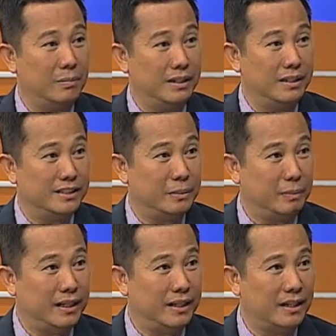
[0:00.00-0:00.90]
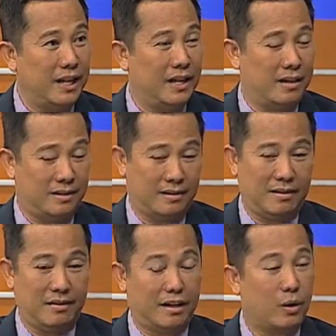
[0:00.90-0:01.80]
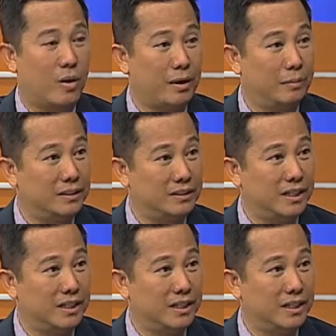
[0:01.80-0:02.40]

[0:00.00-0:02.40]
may discipline na requirement